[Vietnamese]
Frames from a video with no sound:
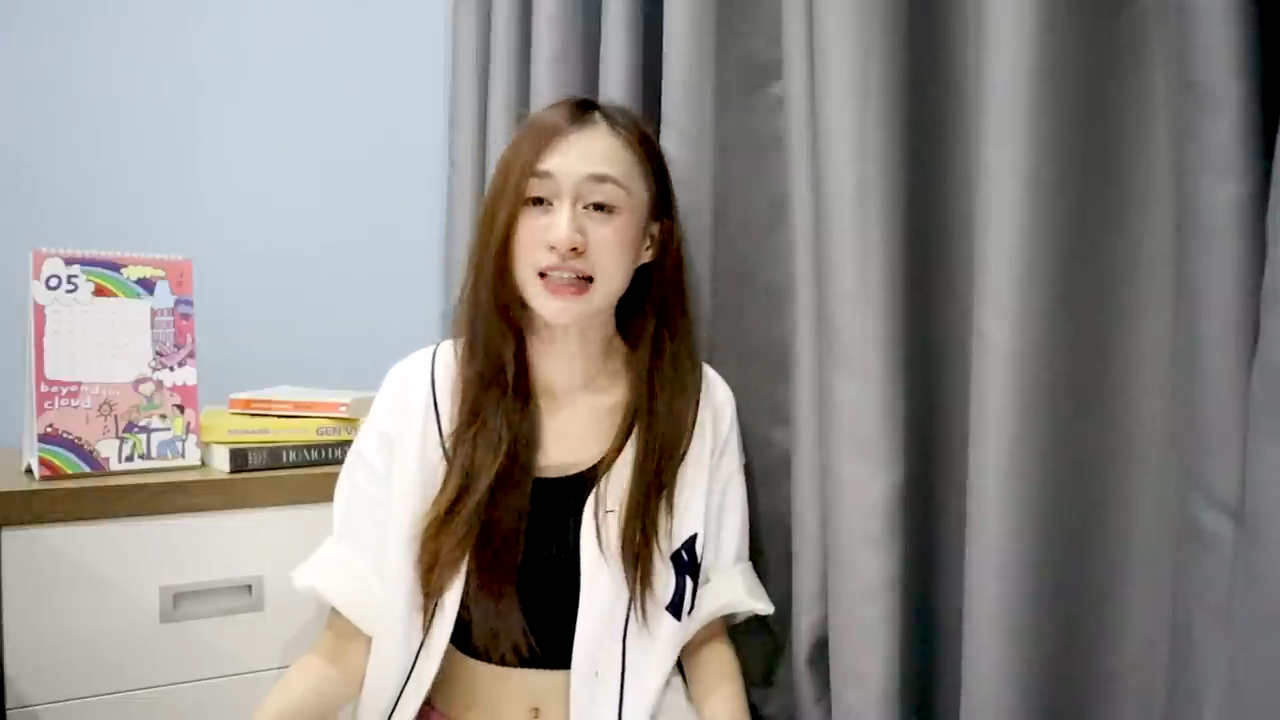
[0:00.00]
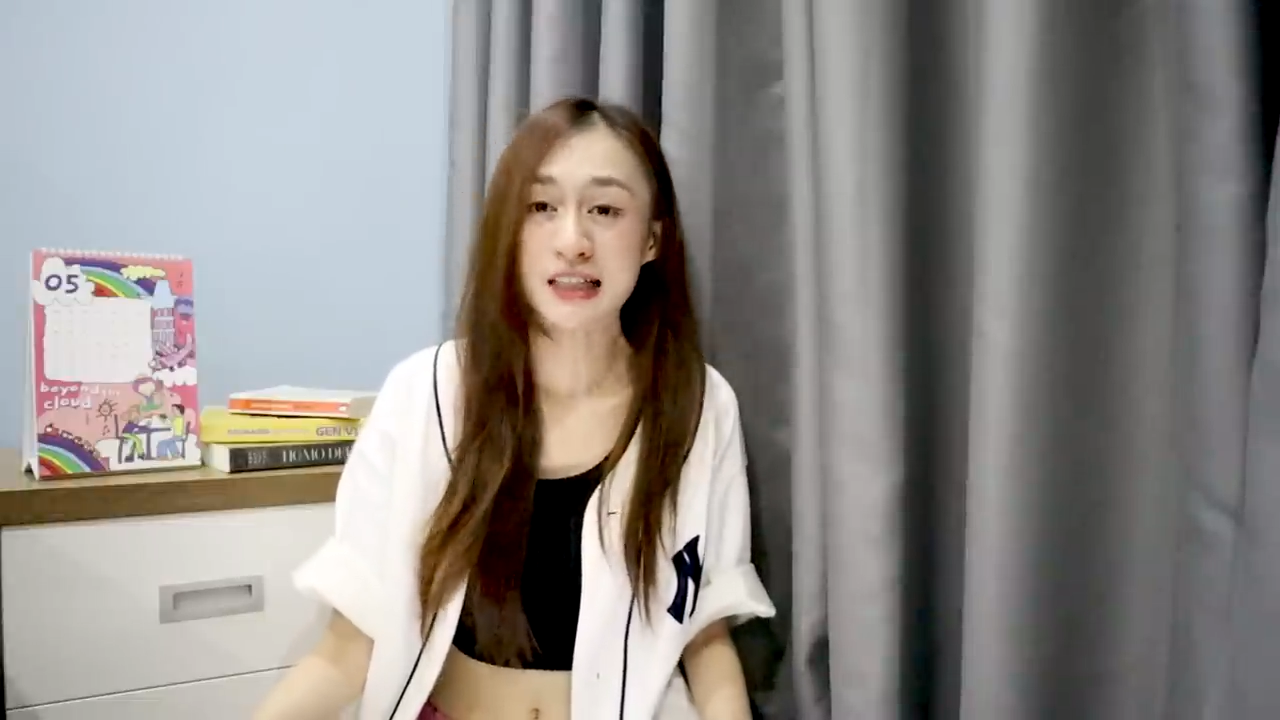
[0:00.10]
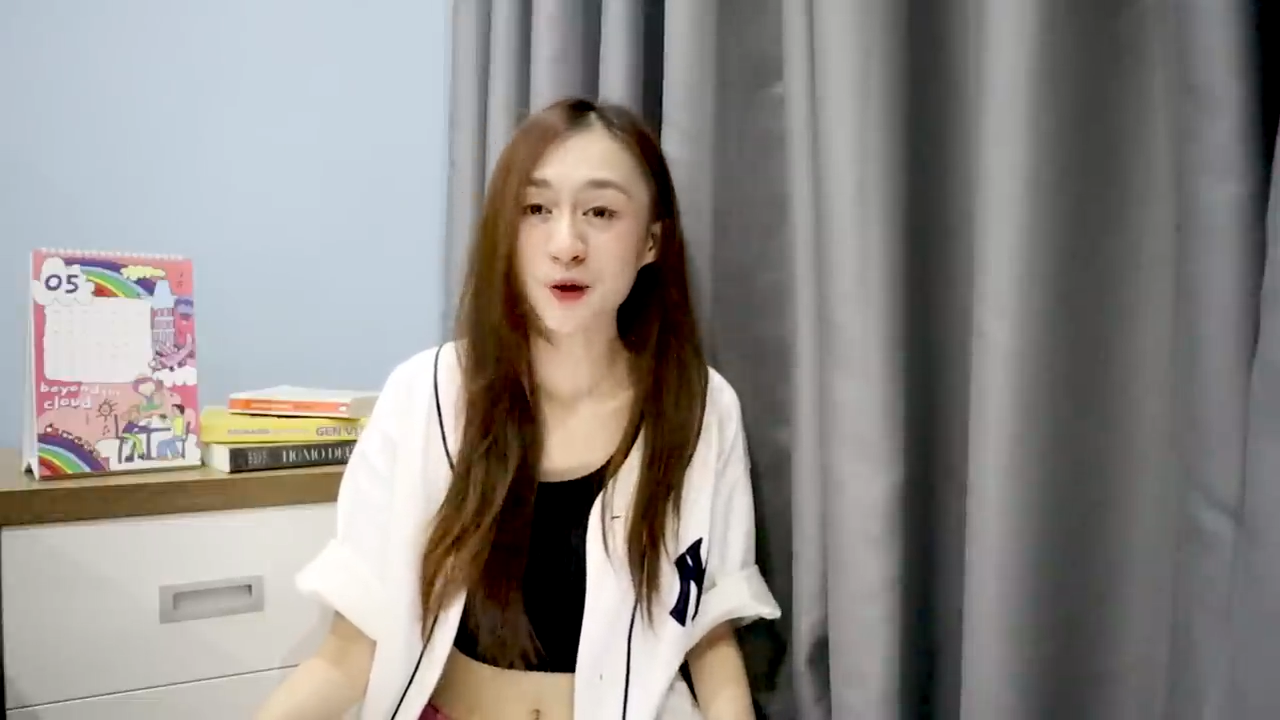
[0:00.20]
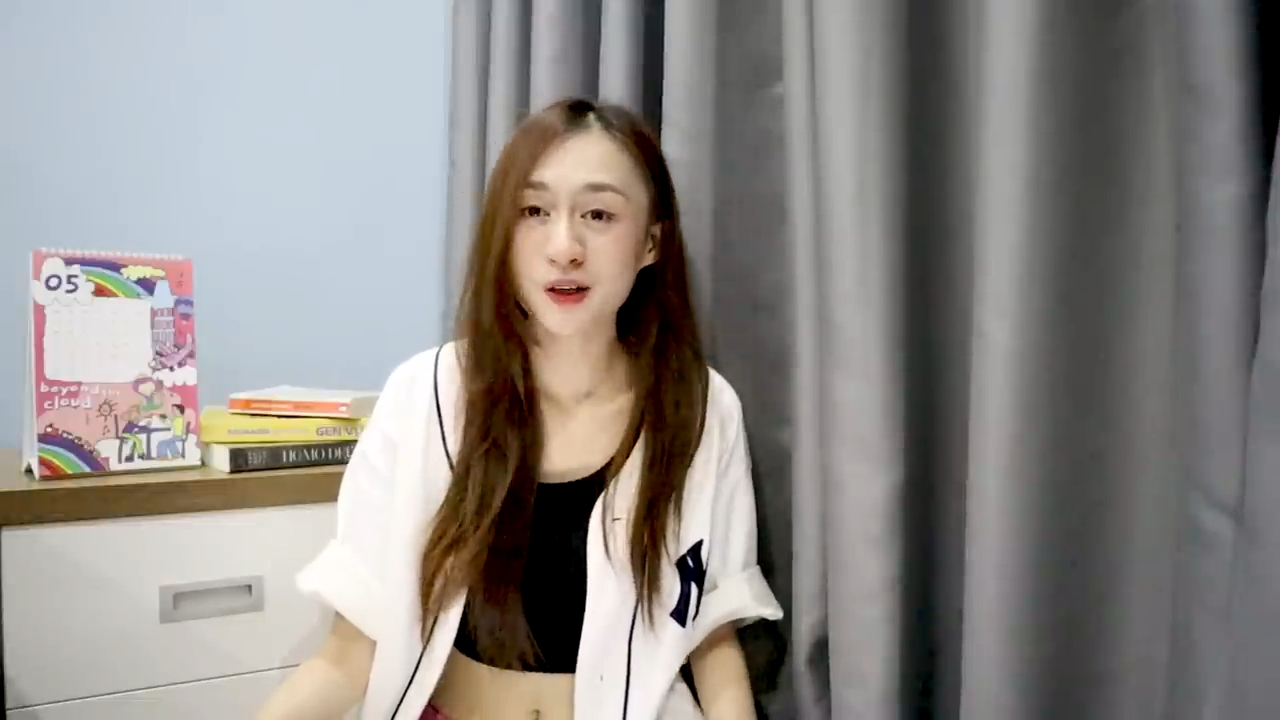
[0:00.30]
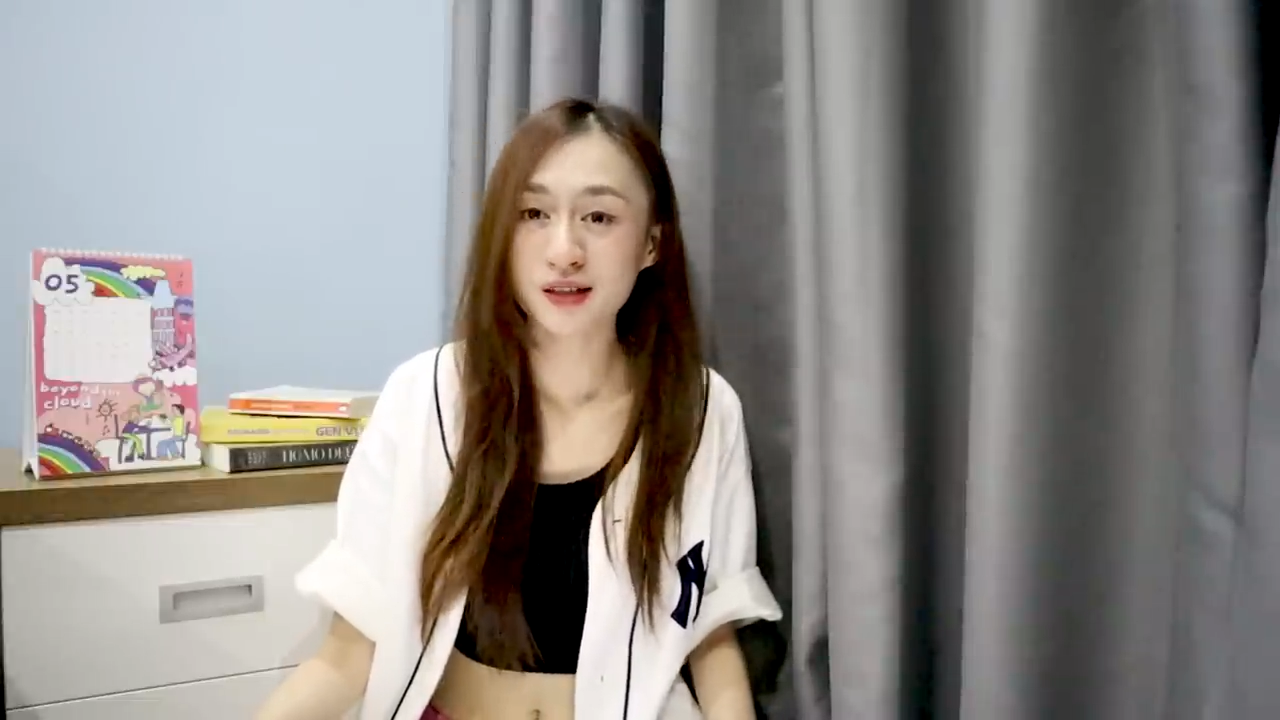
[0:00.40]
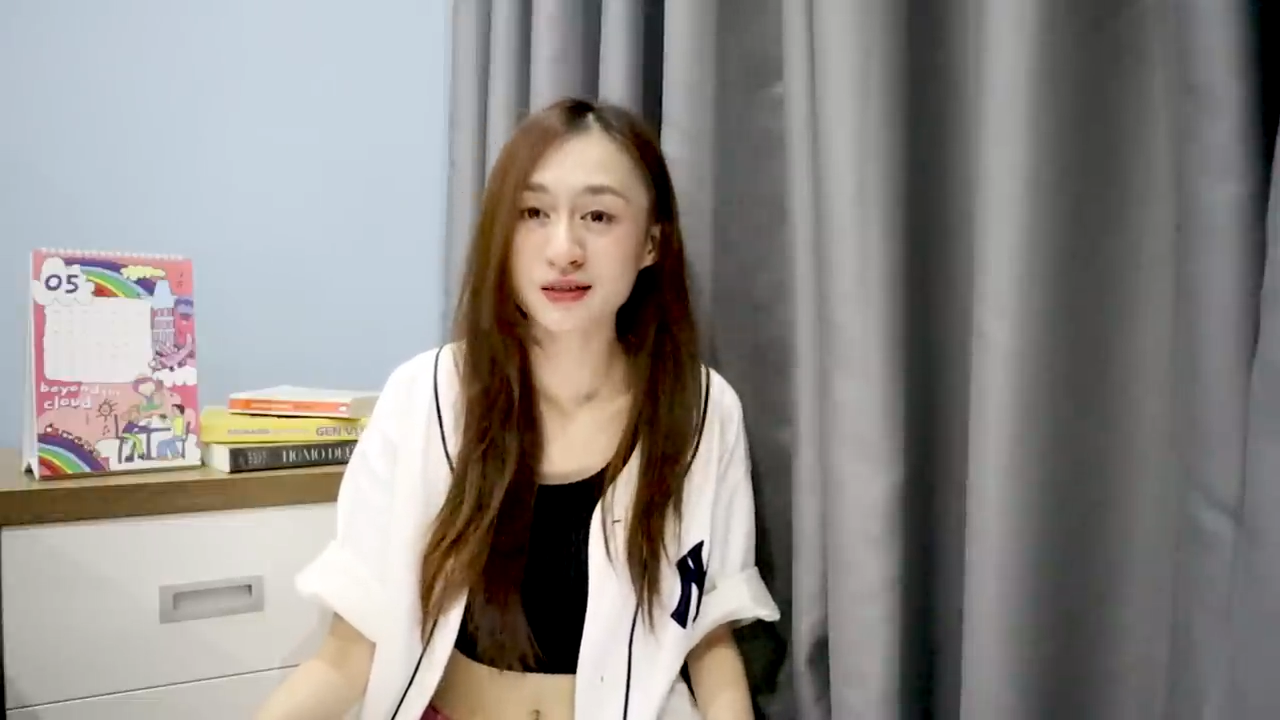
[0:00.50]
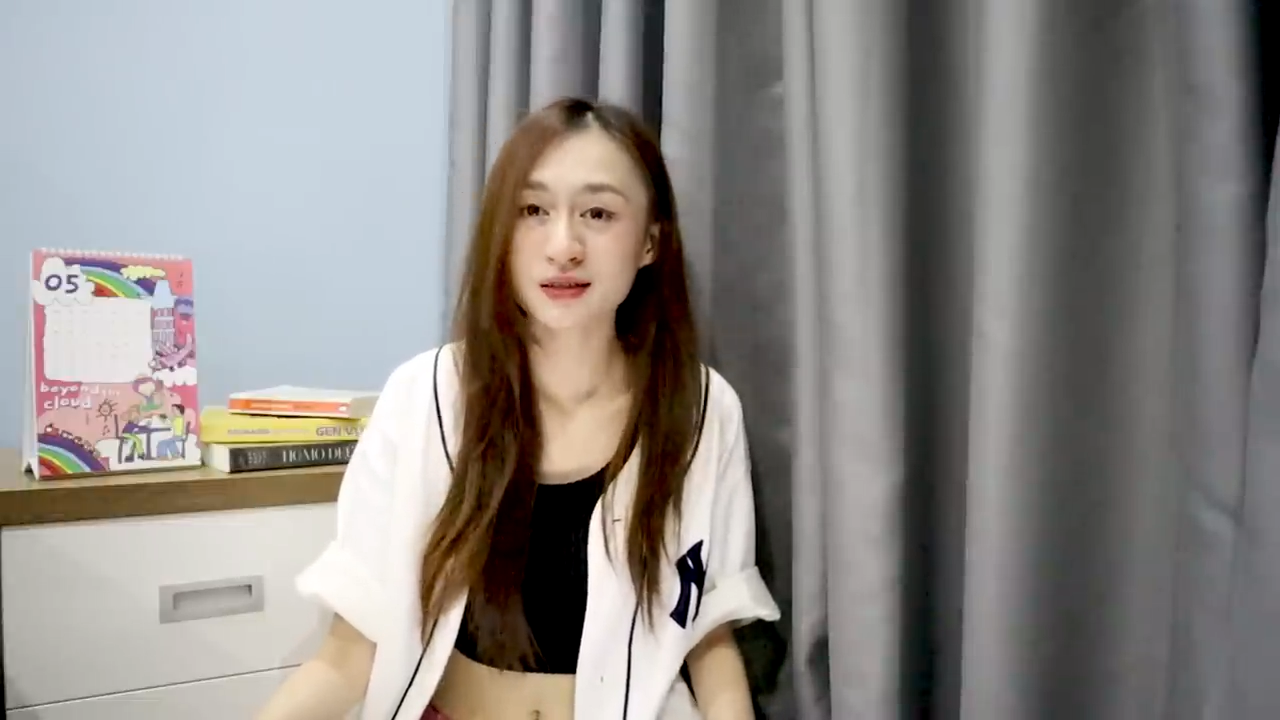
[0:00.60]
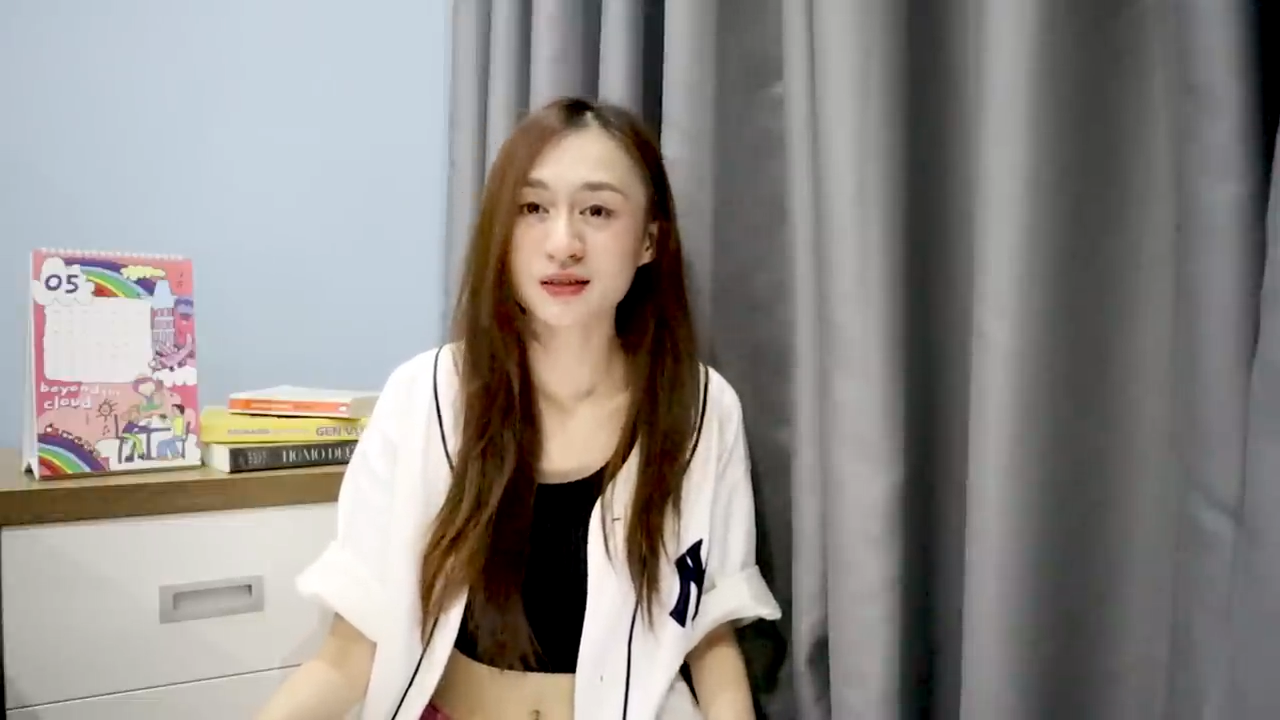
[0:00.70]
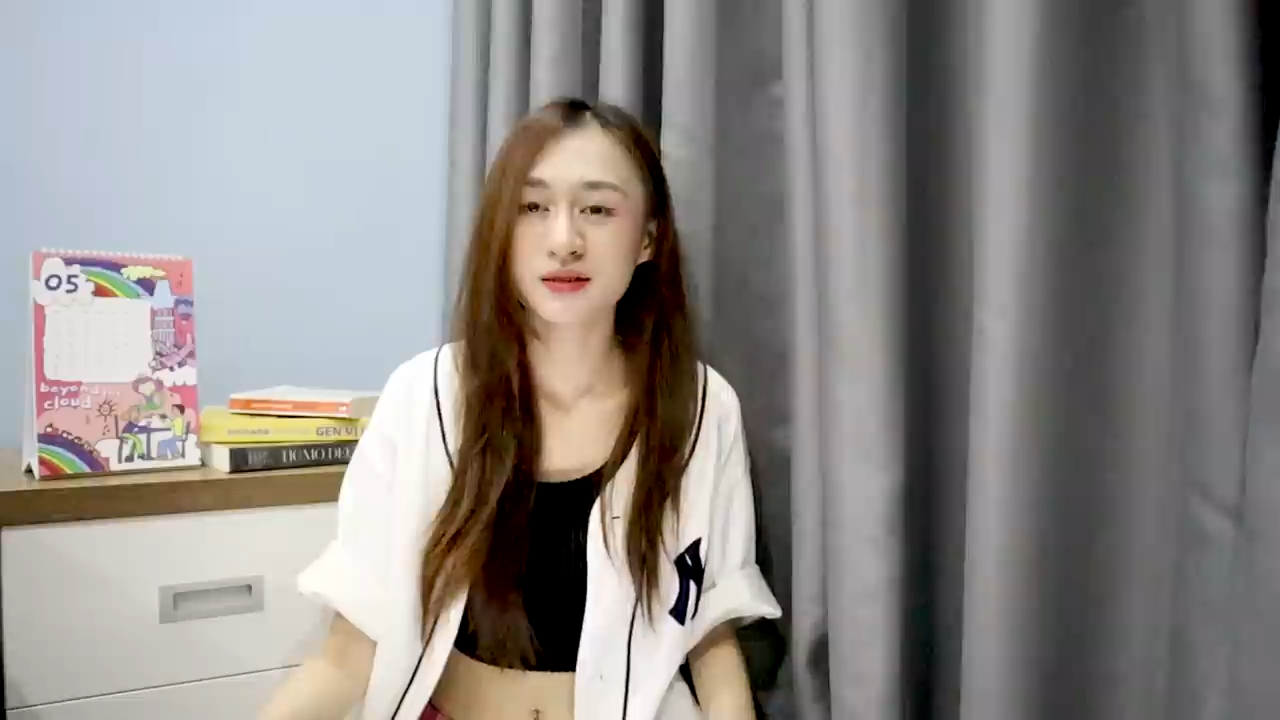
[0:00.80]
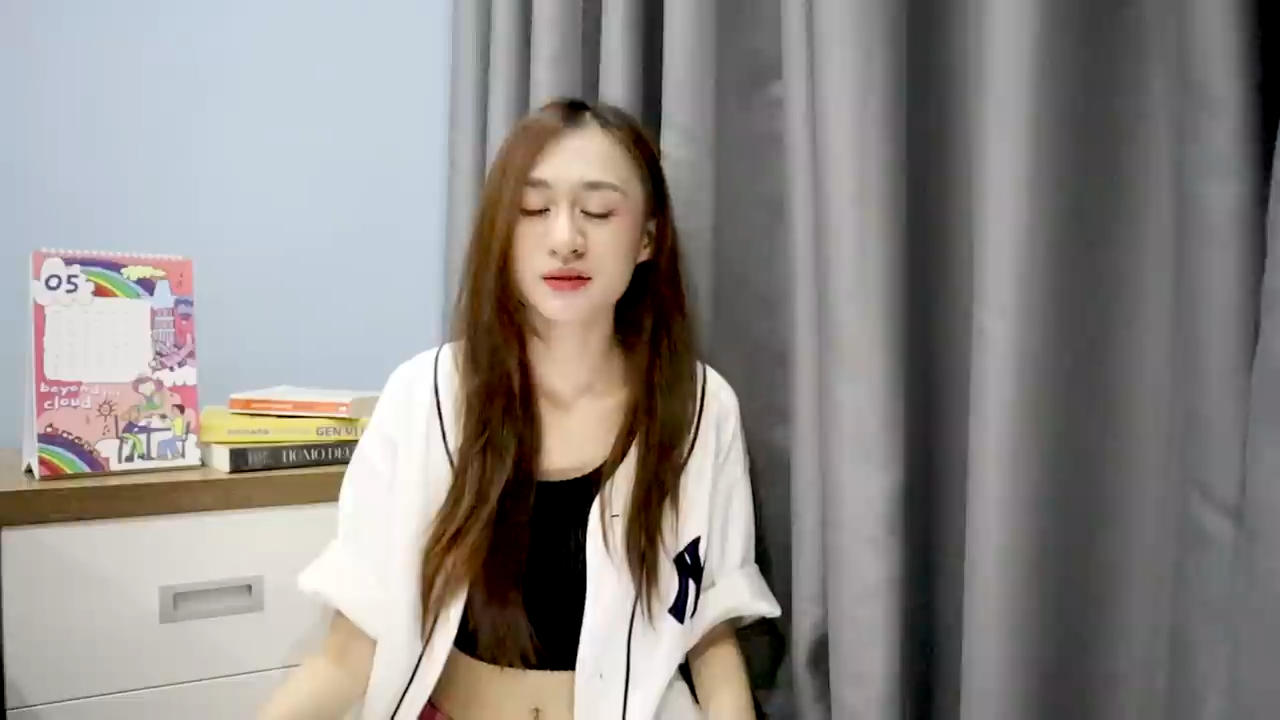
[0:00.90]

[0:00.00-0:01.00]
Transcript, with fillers: này nhiều hơn